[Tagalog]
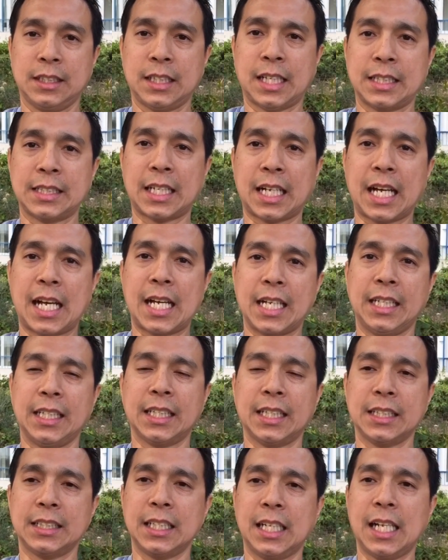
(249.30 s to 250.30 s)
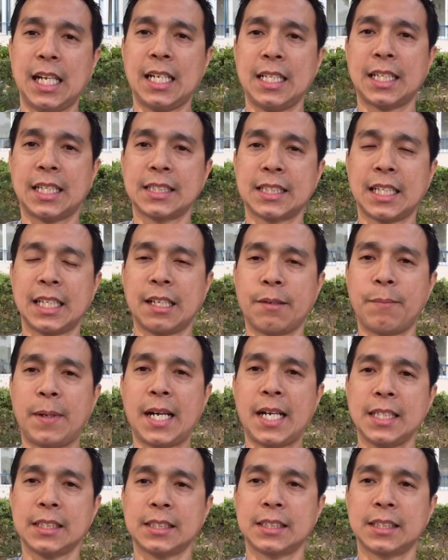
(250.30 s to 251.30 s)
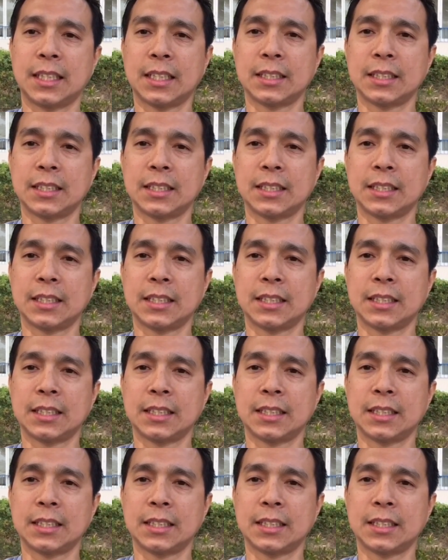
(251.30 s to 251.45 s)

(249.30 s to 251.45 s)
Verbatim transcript: nasa kainan sila nasa labas,